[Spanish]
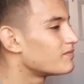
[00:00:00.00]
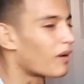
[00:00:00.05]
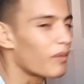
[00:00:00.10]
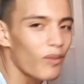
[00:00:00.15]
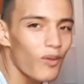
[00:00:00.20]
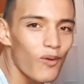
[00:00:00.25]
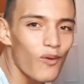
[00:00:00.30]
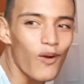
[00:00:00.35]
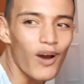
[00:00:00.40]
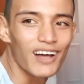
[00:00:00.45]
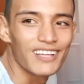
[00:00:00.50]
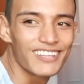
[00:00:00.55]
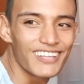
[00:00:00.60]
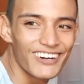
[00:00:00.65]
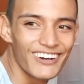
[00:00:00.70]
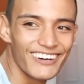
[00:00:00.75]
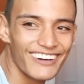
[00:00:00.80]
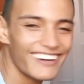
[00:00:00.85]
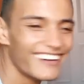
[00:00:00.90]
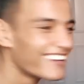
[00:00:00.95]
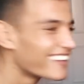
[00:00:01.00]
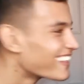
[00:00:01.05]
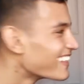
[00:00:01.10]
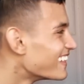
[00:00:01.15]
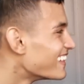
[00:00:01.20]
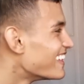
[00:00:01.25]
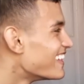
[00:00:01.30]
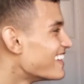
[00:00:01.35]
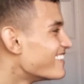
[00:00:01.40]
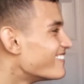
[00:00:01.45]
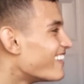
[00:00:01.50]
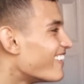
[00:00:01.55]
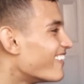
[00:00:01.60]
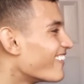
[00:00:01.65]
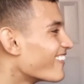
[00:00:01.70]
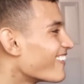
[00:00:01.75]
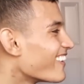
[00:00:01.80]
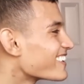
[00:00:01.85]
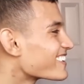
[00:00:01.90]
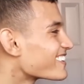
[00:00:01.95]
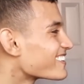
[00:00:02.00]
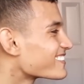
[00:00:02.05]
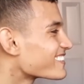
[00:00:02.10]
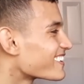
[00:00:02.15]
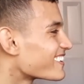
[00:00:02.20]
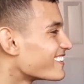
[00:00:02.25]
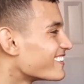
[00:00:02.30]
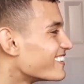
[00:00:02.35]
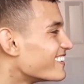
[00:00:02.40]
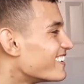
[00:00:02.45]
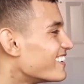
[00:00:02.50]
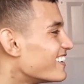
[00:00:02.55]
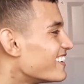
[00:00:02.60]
Vamos 4. Vamos 4-0.